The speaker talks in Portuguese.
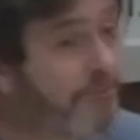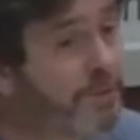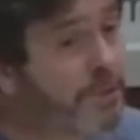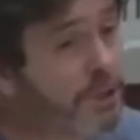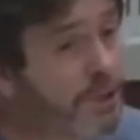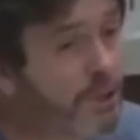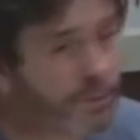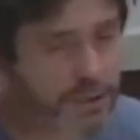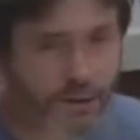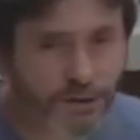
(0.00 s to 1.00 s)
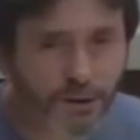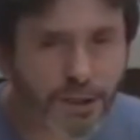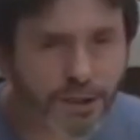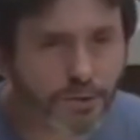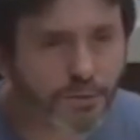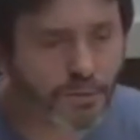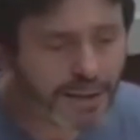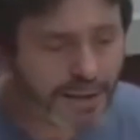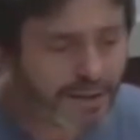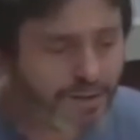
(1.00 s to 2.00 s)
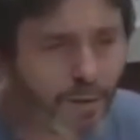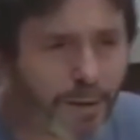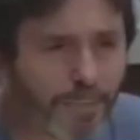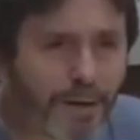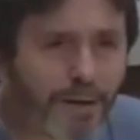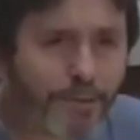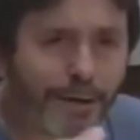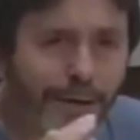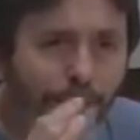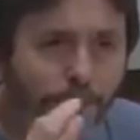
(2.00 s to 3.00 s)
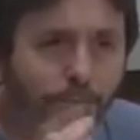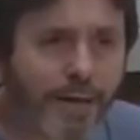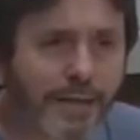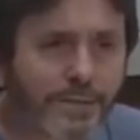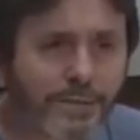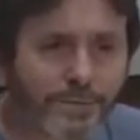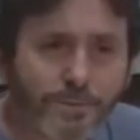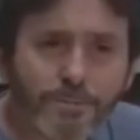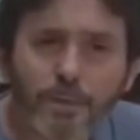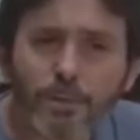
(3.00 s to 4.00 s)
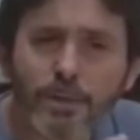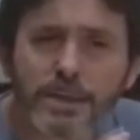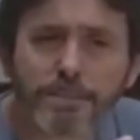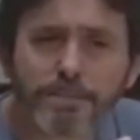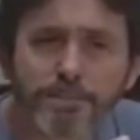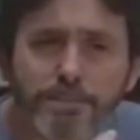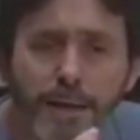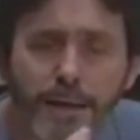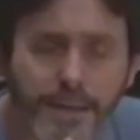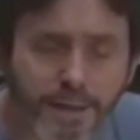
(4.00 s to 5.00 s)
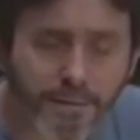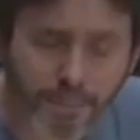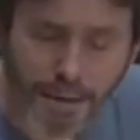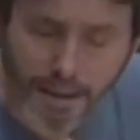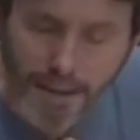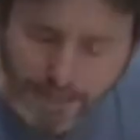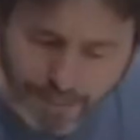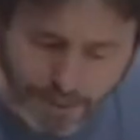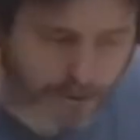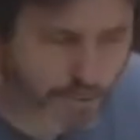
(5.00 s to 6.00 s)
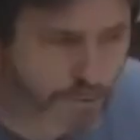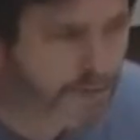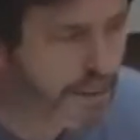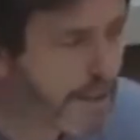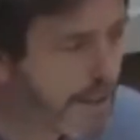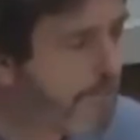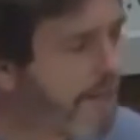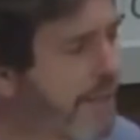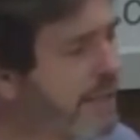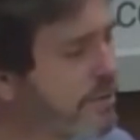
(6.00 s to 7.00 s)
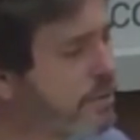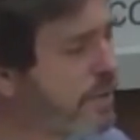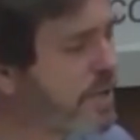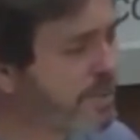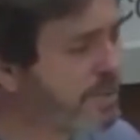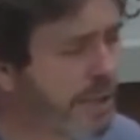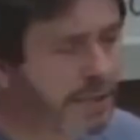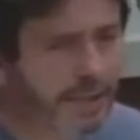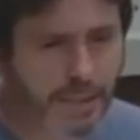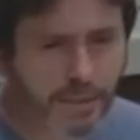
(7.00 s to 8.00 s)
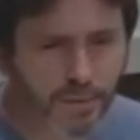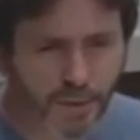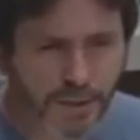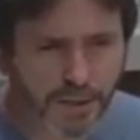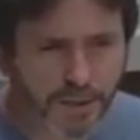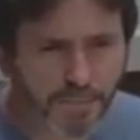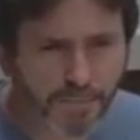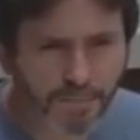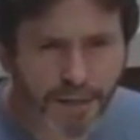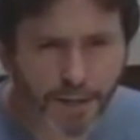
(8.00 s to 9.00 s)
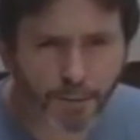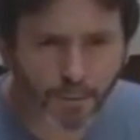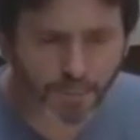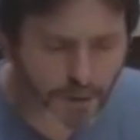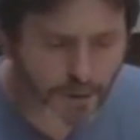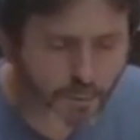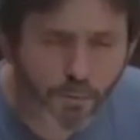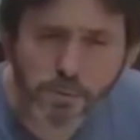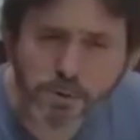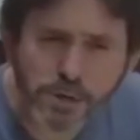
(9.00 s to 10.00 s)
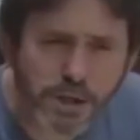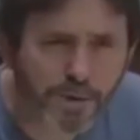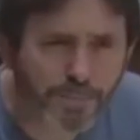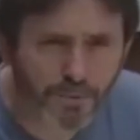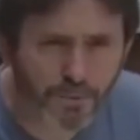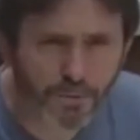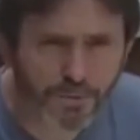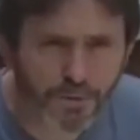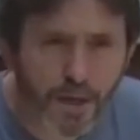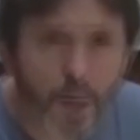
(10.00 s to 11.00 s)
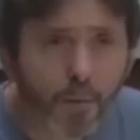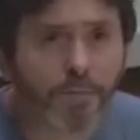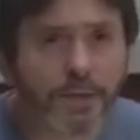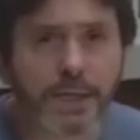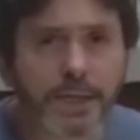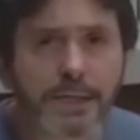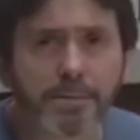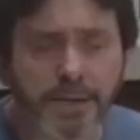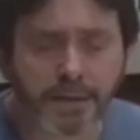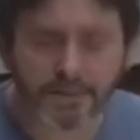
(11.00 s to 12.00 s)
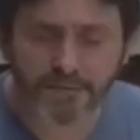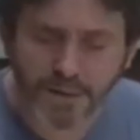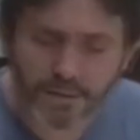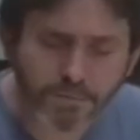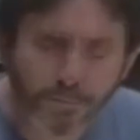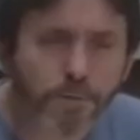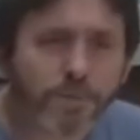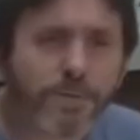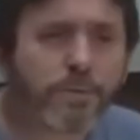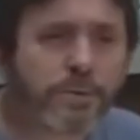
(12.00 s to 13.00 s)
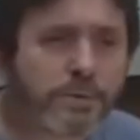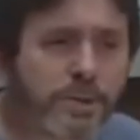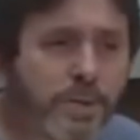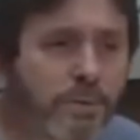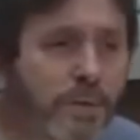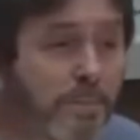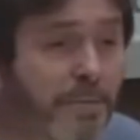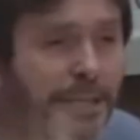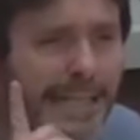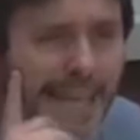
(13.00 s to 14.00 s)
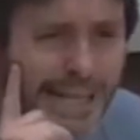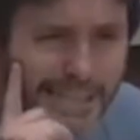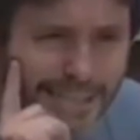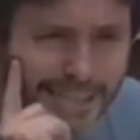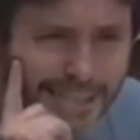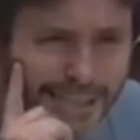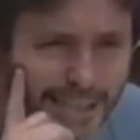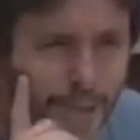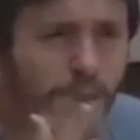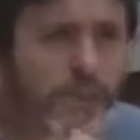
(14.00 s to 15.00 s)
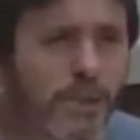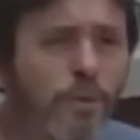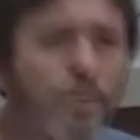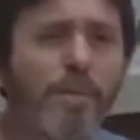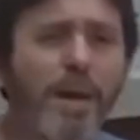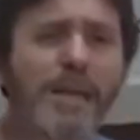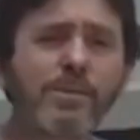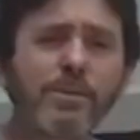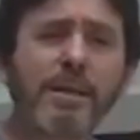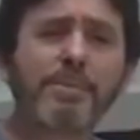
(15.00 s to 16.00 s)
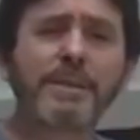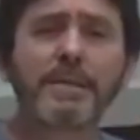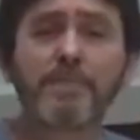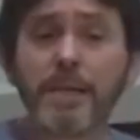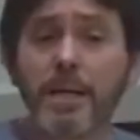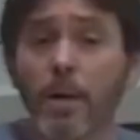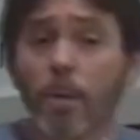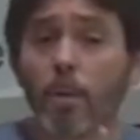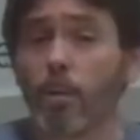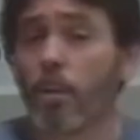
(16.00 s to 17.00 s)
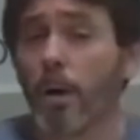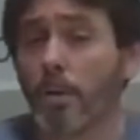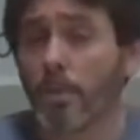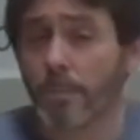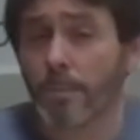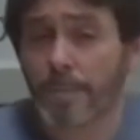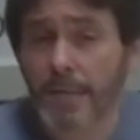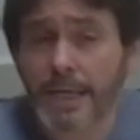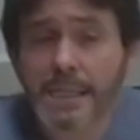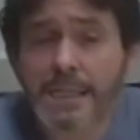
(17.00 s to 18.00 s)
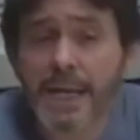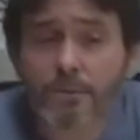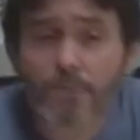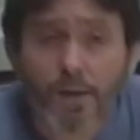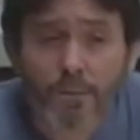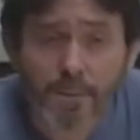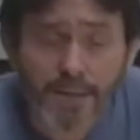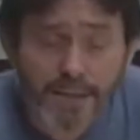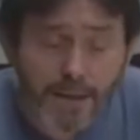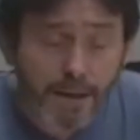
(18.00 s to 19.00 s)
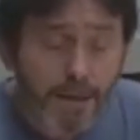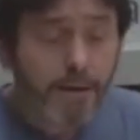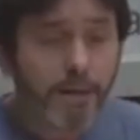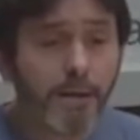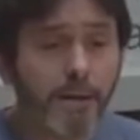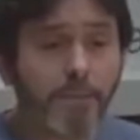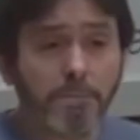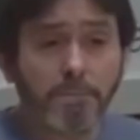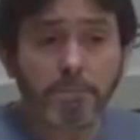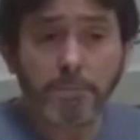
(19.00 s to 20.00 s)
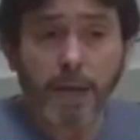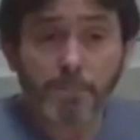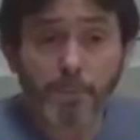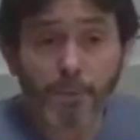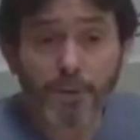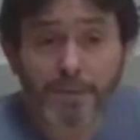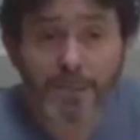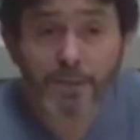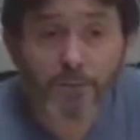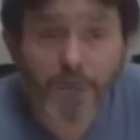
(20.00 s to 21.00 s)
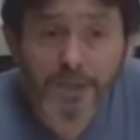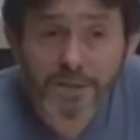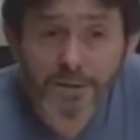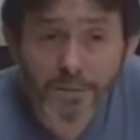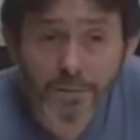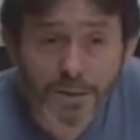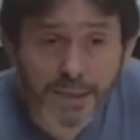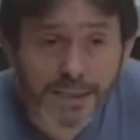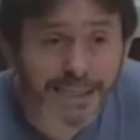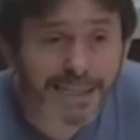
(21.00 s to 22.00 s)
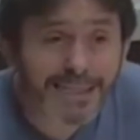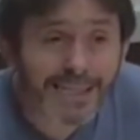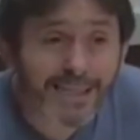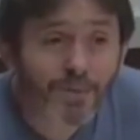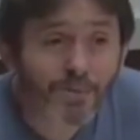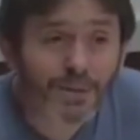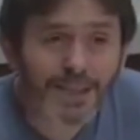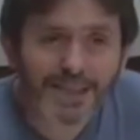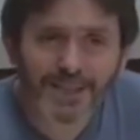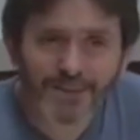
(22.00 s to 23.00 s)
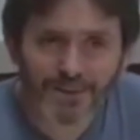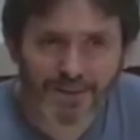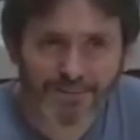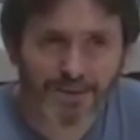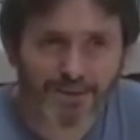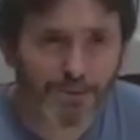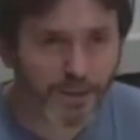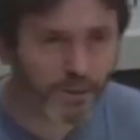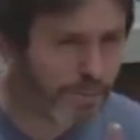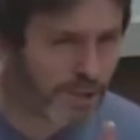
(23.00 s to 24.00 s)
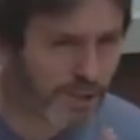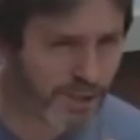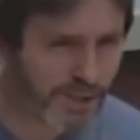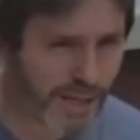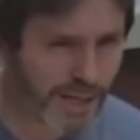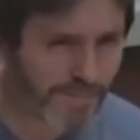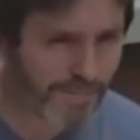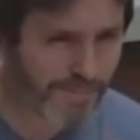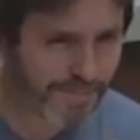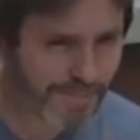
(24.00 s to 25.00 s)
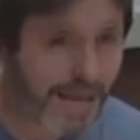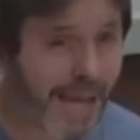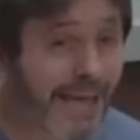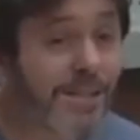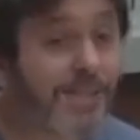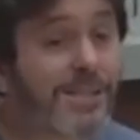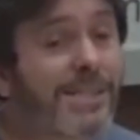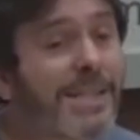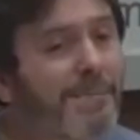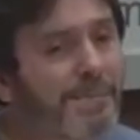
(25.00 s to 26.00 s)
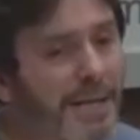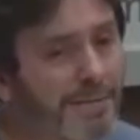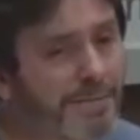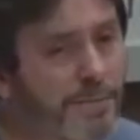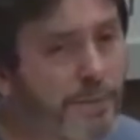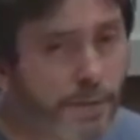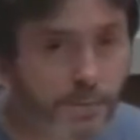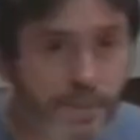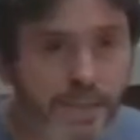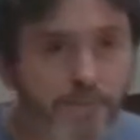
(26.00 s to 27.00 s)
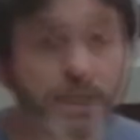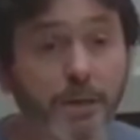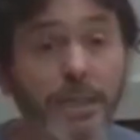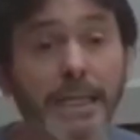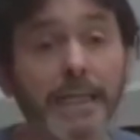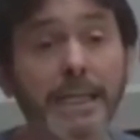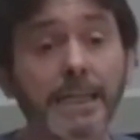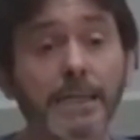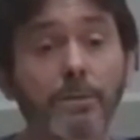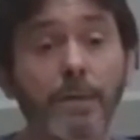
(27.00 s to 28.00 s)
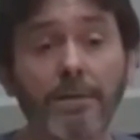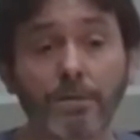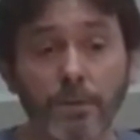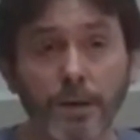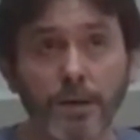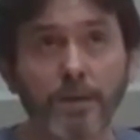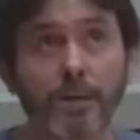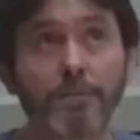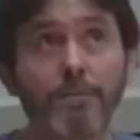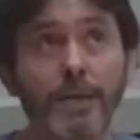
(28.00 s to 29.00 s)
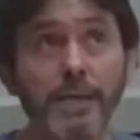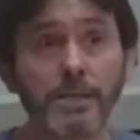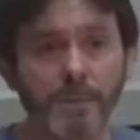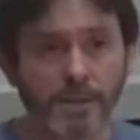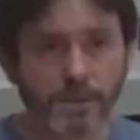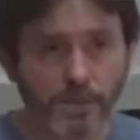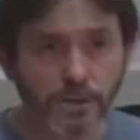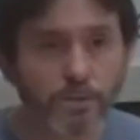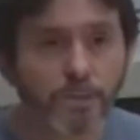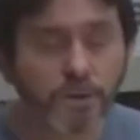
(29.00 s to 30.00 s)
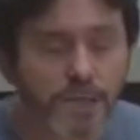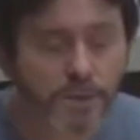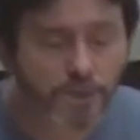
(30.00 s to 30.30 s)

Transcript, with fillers: refletindo, sentindo e Valcapelli, o que que eu faço? Uma coisa após a outra, pequenas coisas, pequenas ações, pequeno momento, um dia pelo outro. Como vai ser a semana que vem, vou ver quando chego lá, porque nada nos ensinou mais do que a pandemia o quão incerto é o amanhã e as programações, quantas incertezas podem ter no caminho. Mas uma a gente tem, é que a gente se dá bem. Nós não estamos na quarentena saudável, felizmente, e o meu